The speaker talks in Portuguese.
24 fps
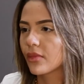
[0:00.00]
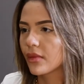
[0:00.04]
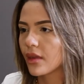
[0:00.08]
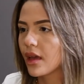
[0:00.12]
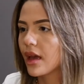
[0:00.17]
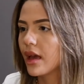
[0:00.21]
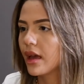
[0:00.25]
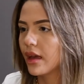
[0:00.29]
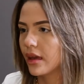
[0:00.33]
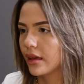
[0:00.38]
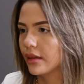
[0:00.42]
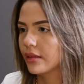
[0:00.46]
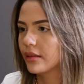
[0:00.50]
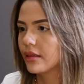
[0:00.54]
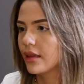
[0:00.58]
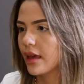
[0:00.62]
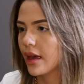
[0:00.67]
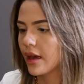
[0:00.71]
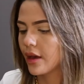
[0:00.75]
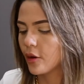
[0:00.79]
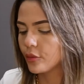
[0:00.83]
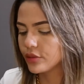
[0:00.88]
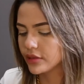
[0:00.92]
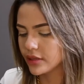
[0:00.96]
é,
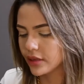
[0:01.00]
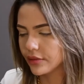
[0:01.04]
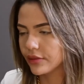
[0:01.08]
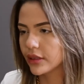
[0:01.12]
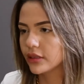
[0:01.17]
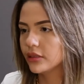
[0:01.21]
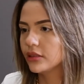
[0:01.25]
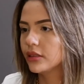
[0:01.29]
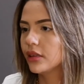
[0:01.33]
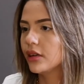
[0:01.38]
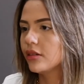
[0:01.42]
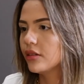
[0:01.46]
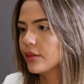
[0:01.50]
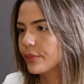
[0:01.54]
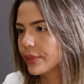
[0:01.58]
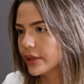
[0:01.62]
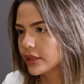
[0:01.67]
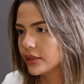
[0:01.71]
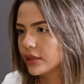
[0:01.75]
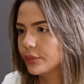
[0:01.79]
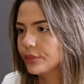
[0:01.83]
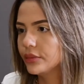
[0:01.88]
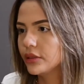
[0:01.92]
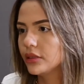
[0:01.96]
é observação e
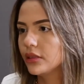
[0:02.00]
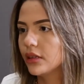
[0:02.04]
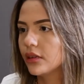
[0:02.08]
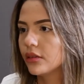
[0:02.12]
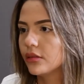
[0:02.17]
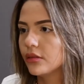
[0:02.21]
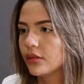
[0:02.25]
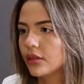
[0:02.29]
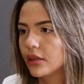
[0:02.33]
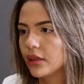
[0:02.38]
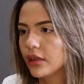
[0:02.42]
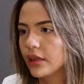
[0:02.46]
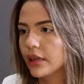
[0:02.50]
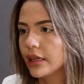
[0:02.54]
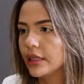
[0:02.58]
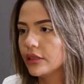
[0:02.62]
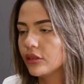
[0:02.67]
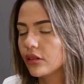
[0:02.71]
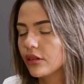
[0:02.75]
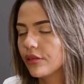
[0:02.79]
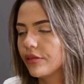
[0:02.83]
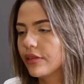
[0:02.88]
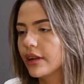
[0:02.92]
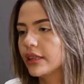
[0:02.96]
percepção.
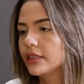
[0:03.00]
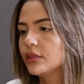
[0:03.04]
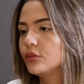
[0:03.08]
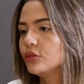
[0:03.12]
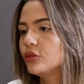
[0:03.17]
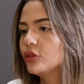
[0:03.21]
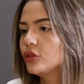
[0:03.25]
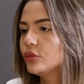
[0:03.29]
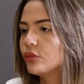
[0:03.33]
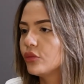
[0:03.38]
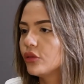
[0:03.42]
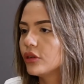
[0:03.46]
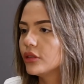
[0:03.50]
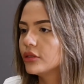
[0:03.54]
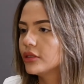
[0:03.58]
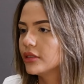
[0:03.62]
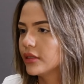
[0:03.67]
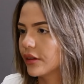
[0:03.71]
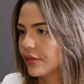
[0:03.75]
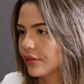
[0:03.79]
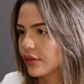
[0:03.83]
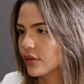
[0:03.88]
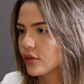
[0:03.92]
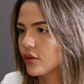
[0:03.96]
Então, é uma frase muito boa do
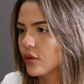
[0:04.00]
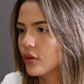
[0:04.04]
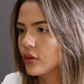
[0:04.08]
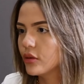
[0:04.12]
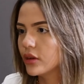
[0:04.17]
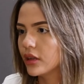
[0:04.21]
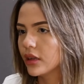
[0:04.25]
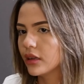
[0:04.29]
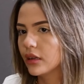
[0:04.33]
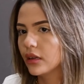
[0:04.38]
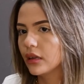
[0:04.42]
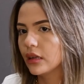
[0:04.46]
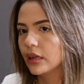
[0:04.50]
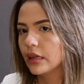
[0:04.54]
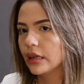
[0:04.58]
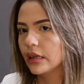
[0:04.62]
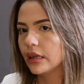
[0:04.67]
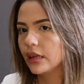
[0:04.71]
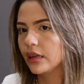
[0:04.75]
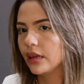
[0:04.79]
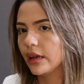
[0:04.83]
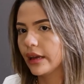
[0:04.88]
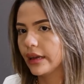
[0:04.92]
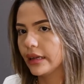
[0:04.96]
Seth Godin,
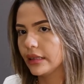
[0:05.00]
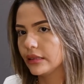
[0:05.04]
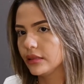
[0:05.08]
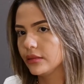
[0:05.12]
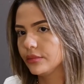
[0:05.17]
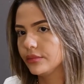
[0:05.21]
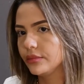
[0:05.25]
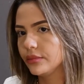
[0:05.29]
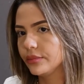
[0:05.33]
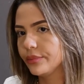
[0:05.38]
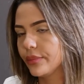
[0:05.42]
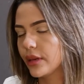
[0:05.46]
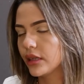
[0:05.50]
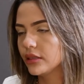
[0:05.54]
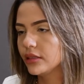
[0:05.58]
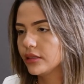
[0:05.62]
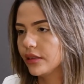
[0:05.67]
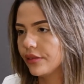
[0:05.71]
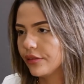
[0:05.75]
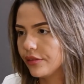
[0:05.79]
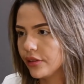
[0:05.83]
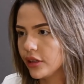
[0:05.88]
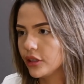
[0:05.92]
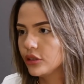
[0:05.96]
que é para
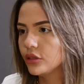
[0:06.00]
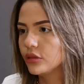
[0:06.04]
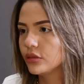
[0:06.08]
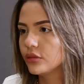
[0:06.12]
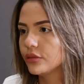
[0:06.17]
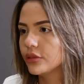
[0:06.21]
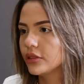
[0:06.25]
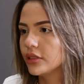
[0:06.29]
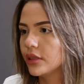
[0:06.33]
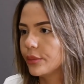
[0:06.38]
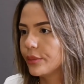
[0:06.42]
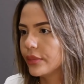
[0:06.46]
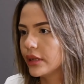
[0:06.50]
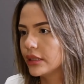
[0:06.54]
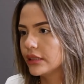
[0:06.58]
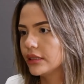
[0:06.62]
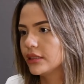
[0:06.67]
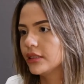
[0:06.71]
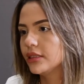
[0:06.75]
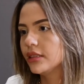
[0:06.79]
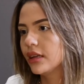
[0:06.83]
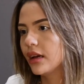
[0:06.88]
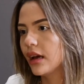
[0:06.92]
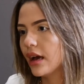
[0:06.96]
ser visto, você
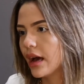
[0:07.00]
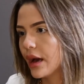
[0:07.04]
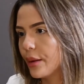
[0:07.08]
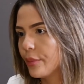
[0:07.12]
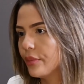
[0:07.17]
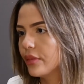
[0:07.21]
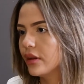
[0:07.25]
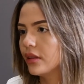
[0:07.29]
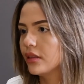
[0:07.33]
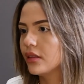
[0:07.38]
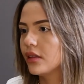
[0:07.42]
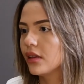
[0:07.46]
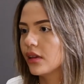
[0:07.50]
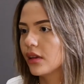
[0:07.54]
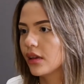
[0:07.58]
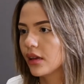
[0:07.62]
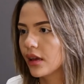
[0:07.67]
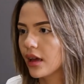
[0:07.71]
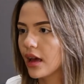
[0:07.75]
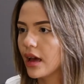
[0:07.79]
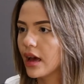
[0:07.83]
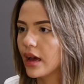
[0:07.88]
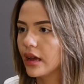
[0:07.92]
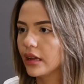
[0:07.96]
precisa aprender
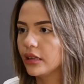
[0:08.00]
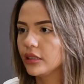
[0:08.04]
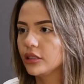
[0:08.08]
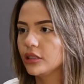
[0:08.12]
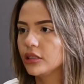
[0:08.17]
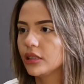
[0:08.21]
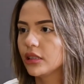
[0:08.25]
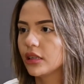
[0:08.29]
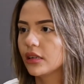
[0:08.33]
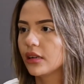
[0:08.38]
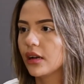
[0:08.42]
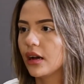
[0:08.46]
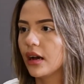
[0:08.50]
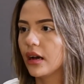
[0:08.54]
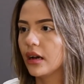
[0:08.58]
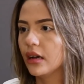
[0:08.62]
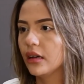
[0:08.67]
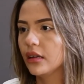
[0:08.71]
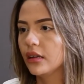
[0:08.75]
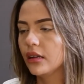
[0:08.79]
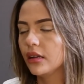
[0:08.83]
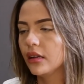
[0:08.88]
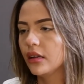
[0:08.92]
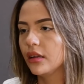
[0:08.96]
a enxergar.
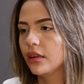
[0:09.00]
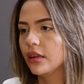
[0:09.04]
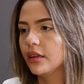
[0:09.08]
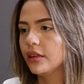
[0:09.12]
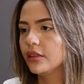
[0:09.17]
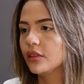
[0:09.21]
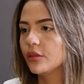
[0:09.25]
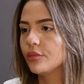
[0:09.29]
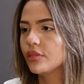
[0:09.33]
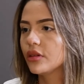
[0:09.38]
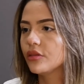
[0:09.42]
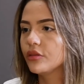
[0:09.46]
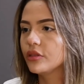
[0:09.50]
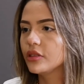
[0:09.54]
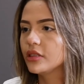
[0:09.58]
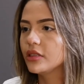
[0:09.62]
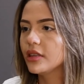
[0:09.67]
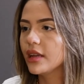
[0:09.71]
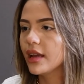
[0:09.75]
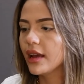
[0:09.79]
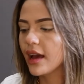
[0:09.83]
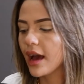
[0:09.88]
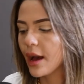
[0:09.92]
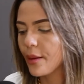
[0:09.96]
Então, para
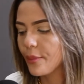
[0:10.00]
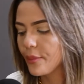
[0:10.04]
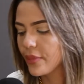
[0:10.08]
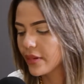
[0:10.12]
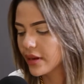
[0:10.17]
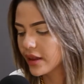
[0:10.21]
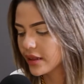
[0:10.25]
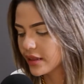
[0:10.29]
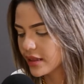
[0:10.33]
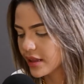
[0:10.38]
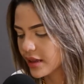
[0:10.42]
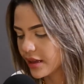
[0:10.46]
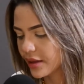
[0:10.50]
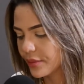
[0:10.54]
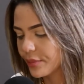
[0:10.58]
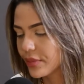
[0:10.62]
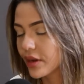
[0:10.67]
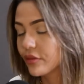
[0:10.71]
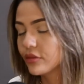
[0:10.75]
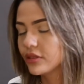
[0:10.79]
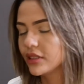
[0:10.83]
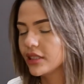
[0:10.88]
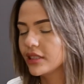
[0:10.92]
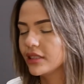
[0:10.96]
você aprender,
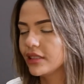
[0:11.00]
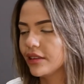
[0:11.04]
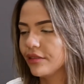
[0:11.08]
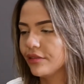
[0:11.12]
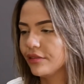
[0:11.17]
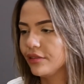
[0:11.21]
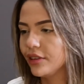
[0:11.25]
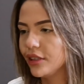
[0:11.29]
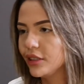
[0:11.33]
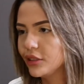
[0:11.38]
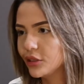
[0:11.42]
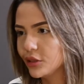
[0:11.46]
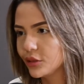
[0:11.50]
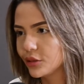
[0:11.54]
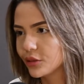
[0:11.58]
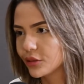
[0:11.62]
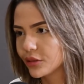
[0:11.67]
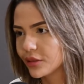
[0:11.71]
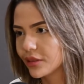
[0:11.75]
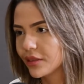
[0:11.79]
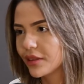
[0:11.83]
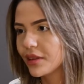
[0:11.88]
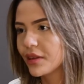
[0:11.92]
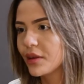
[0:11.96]
para você ser
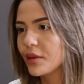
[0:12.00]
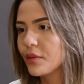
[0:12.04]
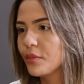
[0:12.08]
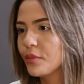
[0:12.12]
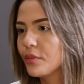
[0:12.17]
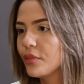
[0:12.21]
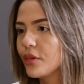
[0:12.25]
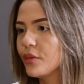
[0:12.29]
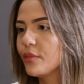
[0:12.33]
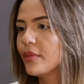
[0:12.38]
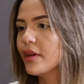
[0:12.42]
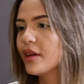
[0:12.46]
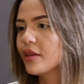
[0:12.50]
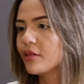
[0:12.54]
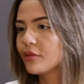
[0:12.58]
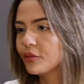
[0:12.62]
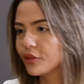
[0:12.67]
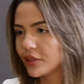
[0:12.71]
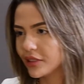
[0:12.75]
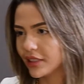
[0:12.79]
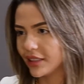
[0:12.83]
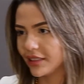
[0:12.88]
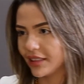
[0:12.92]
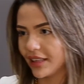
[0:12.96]
visto, primeiro
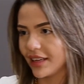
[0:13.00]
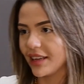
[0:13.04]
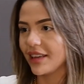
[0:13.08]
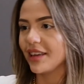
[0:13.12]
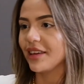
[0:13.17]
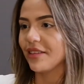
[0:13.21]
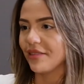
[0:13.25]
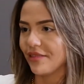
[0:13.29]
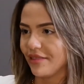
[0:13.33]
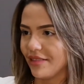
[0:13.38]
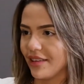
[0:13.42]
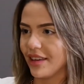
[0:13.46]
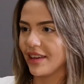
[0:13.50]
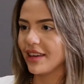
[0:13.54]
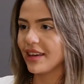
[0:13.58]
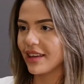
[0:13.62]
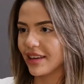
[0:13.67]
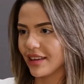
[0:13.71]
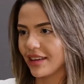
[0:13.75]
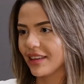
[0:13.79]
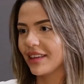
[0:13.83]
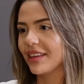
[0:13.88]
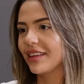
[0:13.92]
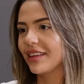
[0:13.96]
você tem que ver